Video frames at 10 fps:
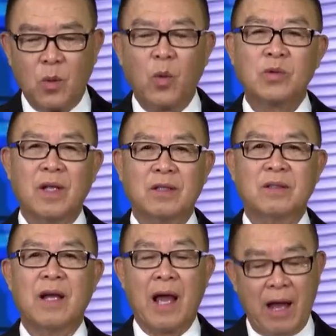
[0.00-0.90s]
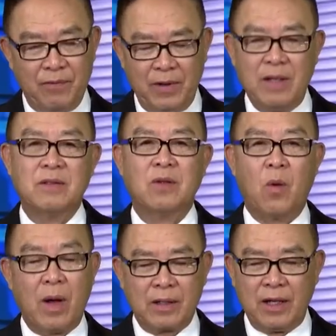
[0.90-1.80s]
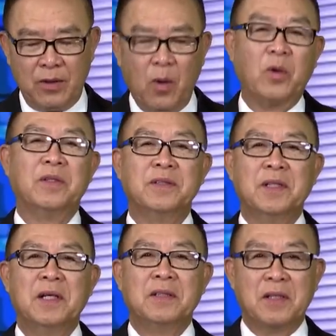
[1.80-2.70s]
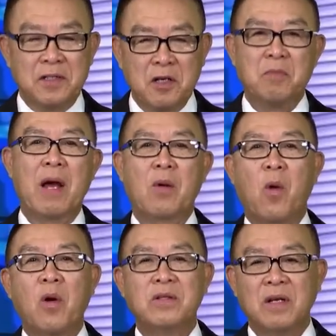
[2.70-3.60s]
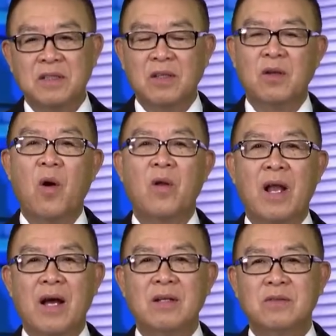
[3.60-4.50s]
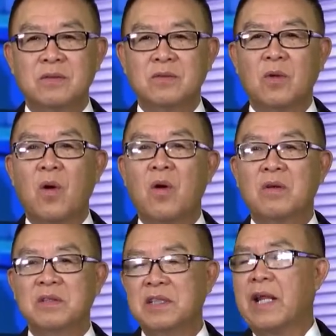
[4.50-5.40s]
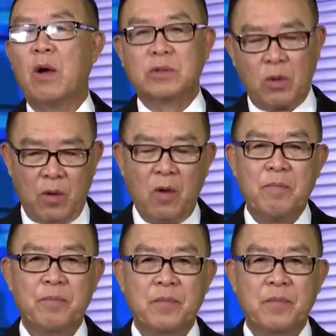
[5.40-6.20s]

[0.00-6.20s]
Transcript: chủ tịch Hạ viện Hoa Kỳ rồi. Thế nhưng mà có những cái sự lo lắng nó đi theo sau đó.